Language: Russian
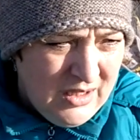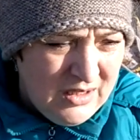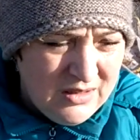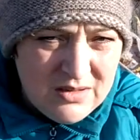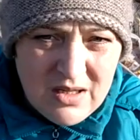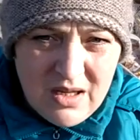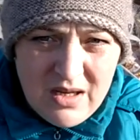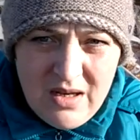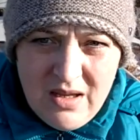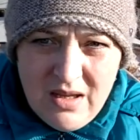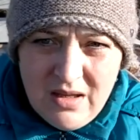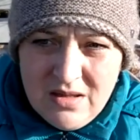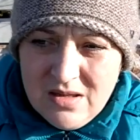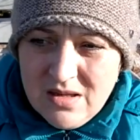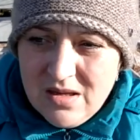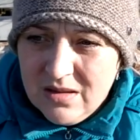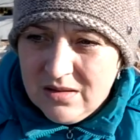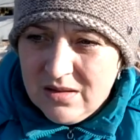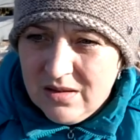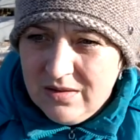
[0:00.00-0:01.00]

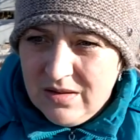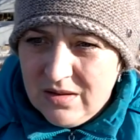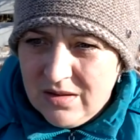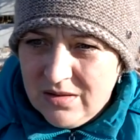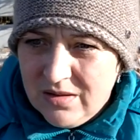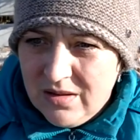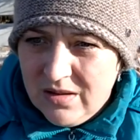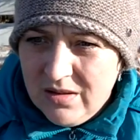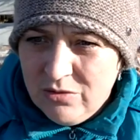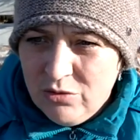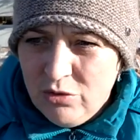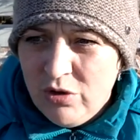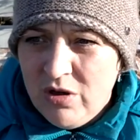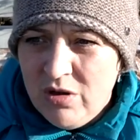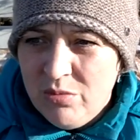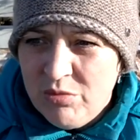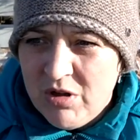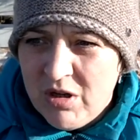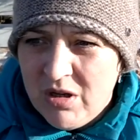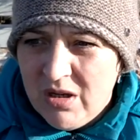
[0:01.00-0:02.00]
однолетние, наверное, ну
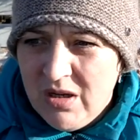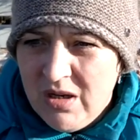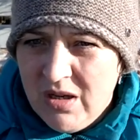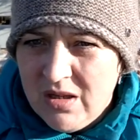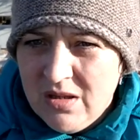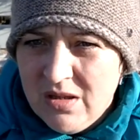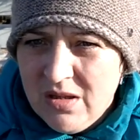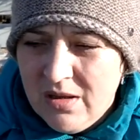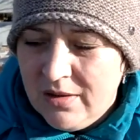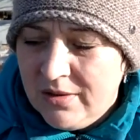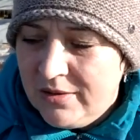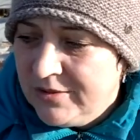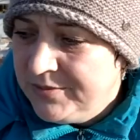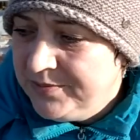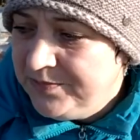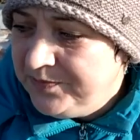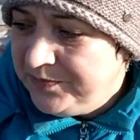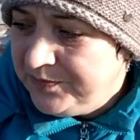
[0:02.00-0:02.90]
или многолетние,